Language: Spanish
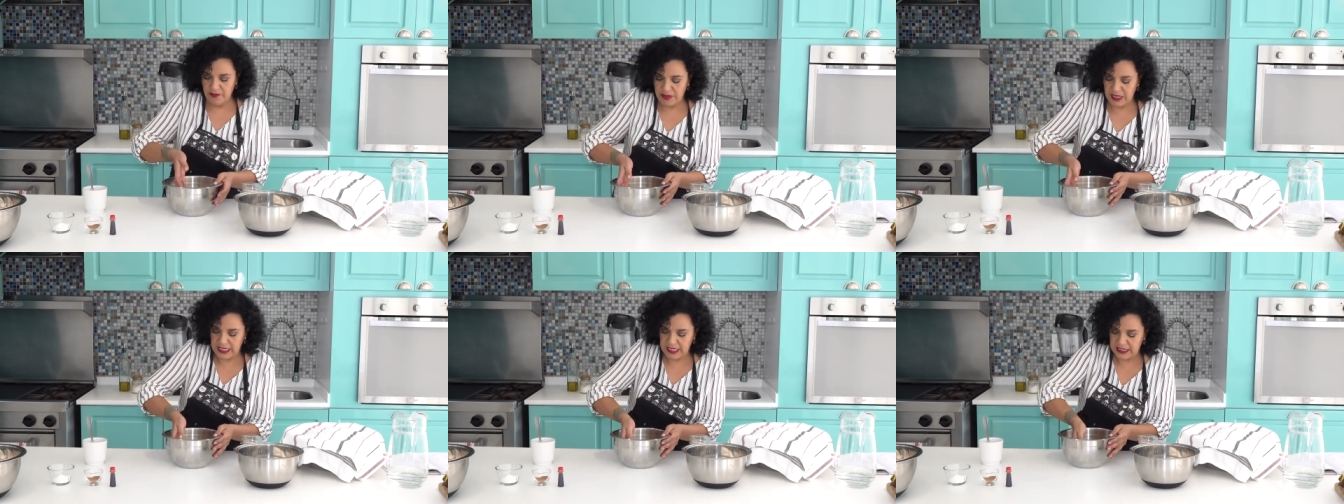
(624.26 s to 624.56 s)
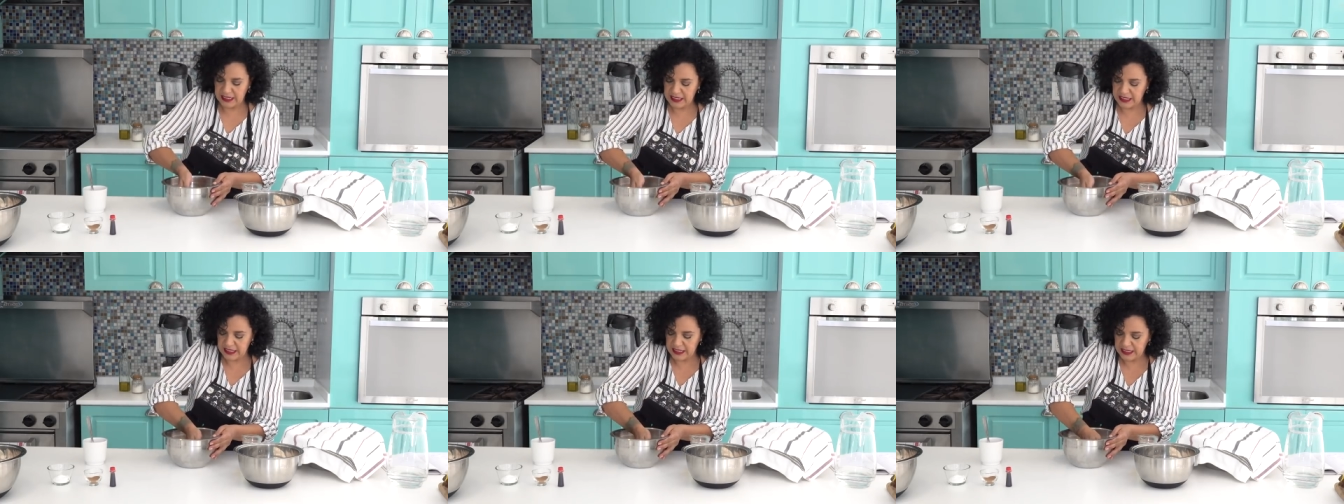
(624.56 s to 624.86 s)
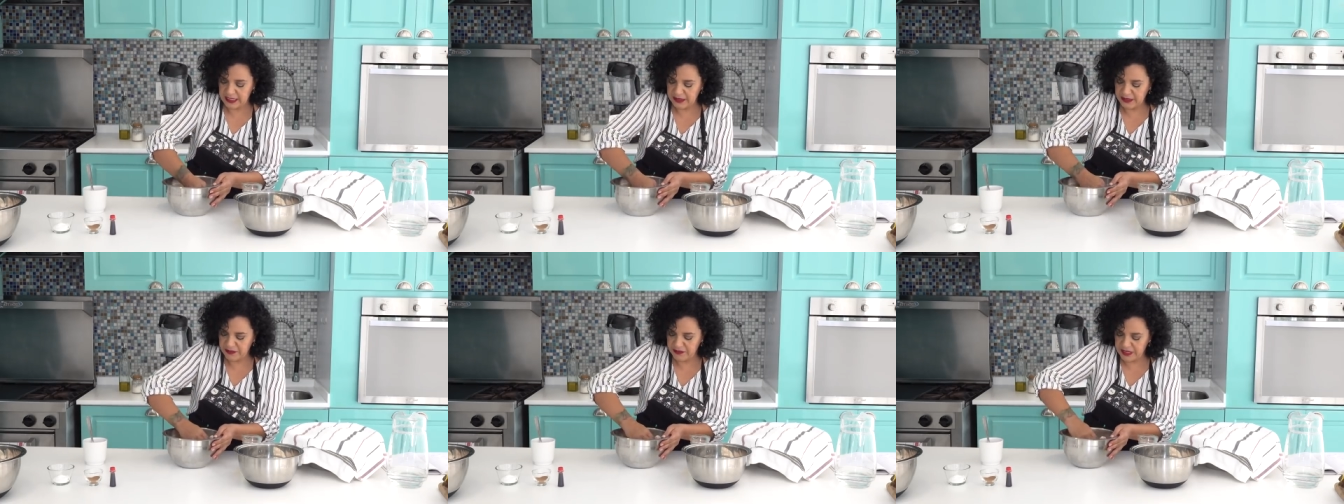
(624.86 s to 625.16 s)
para
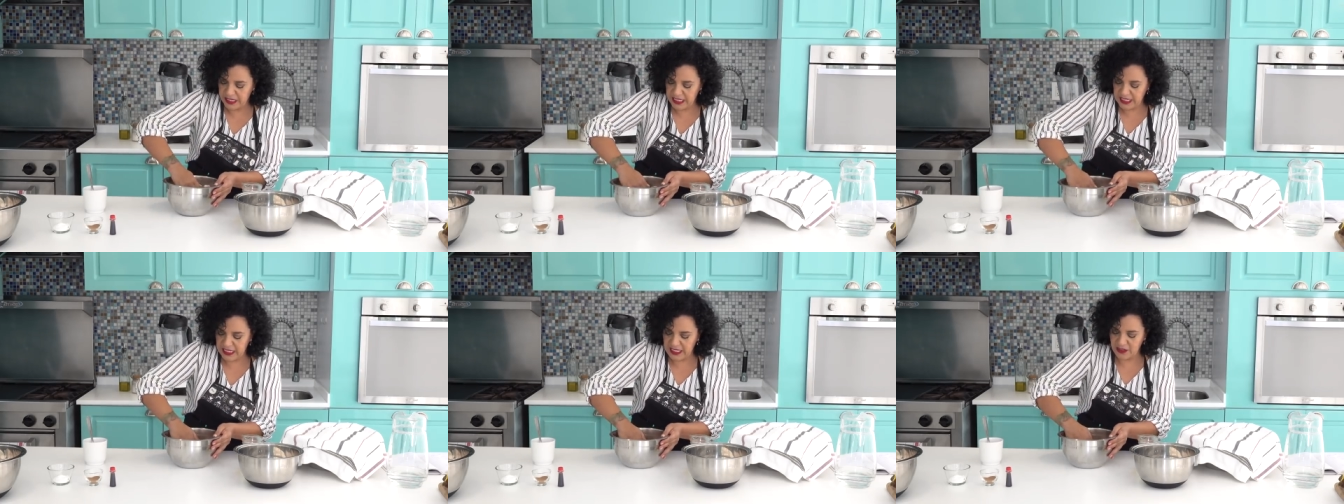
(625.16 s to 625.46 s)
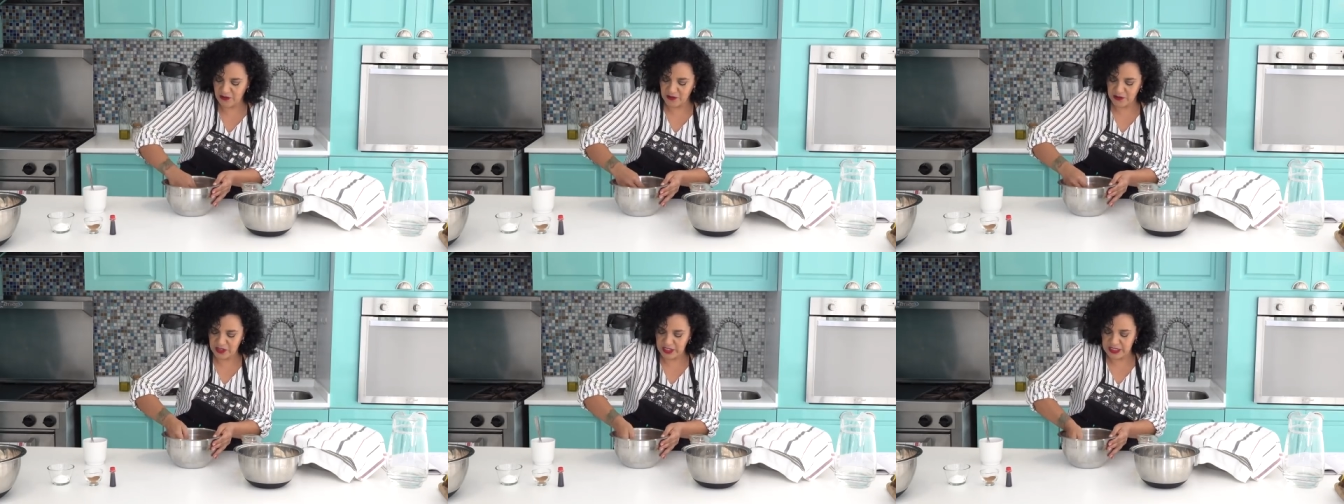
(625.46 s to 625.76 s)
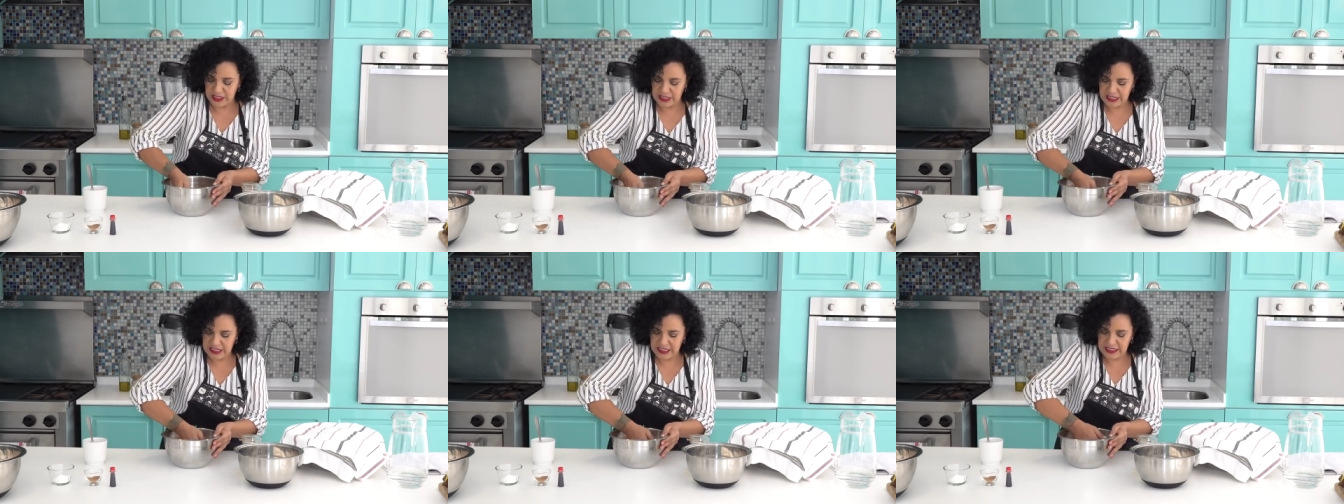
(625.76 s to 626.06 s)
sentir bien la
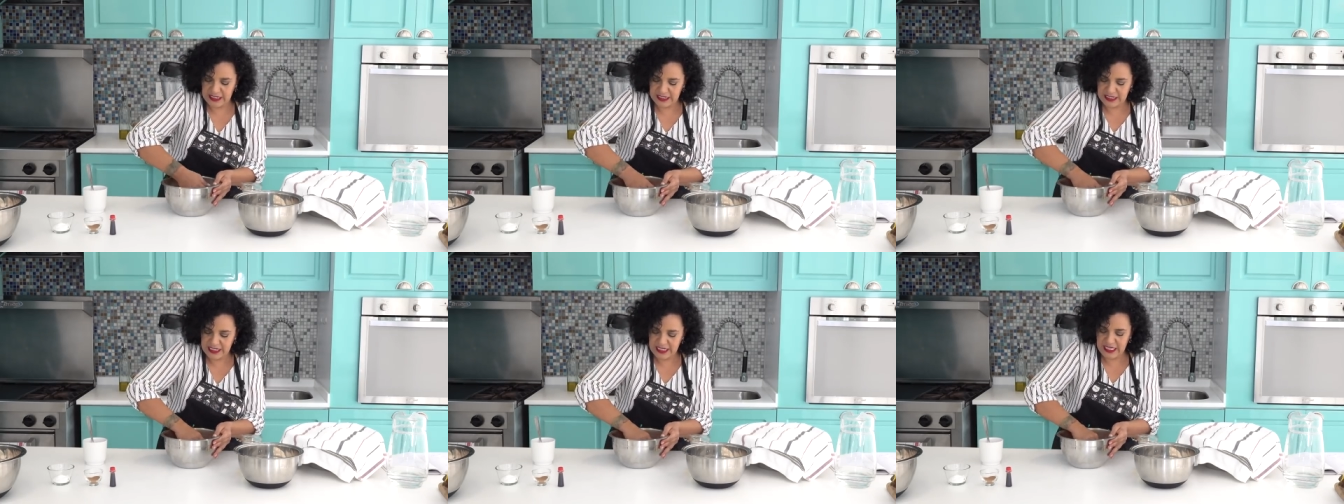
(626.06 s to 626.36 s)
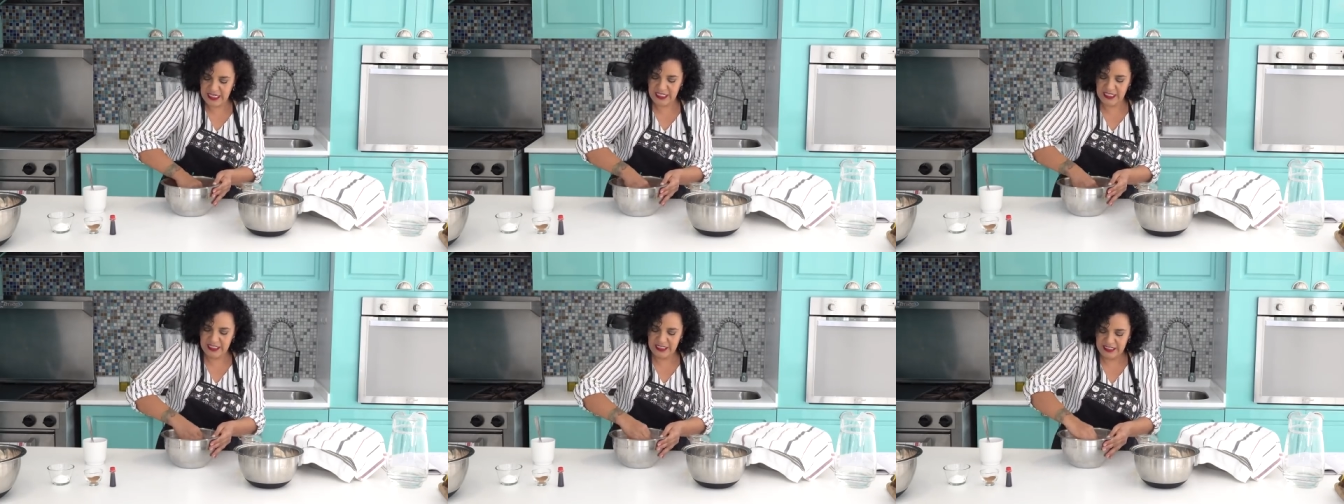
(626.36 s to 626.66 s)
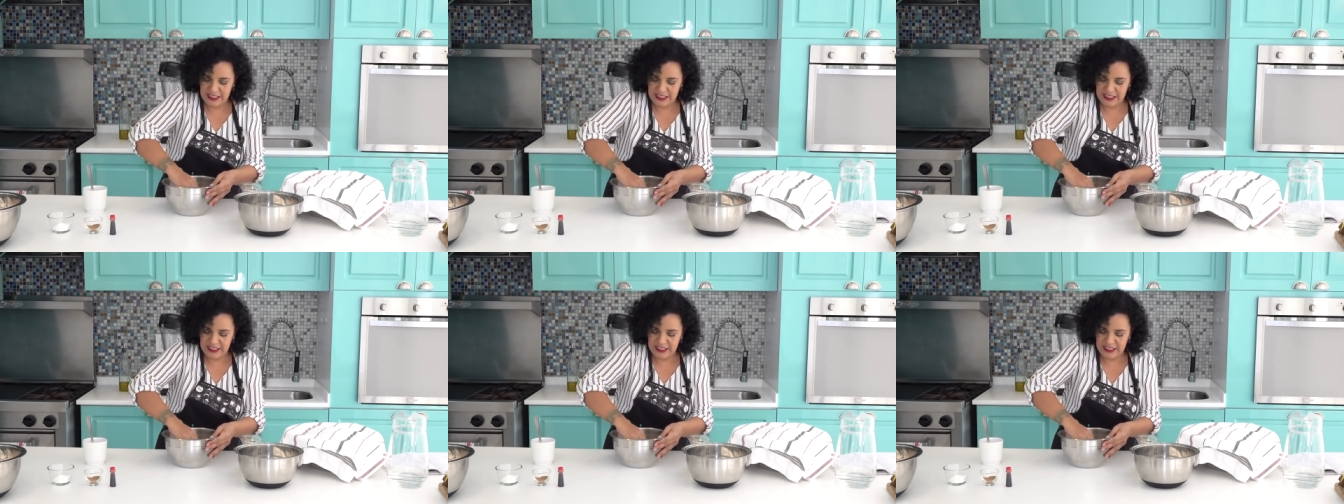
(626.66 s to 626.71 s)
consistencia.